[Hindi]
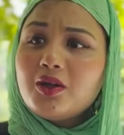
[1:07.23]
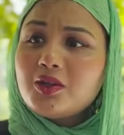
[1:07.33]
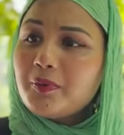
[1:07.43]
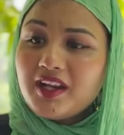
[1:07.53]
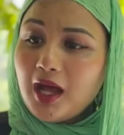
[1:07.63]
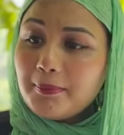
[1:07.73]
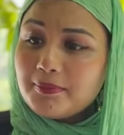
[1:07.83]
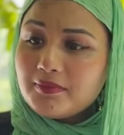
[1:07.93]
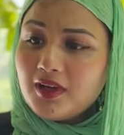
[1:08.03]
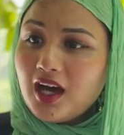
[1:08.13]
तो फिर आप
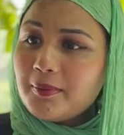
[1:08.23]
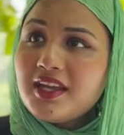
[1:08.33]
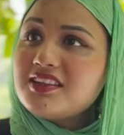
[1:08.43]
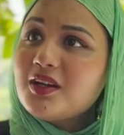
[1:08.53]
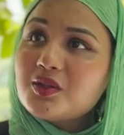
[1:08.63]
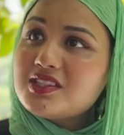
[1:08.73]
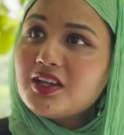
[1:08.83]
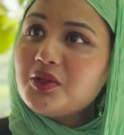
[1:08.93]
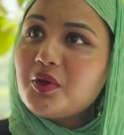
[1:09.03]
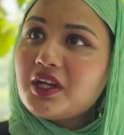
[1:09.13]
अभी इतना गुस्सा
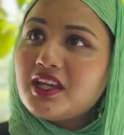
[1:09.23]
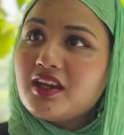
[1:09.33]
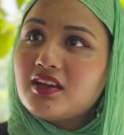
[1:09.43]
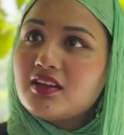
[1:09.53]
क्यों हो रही हैं?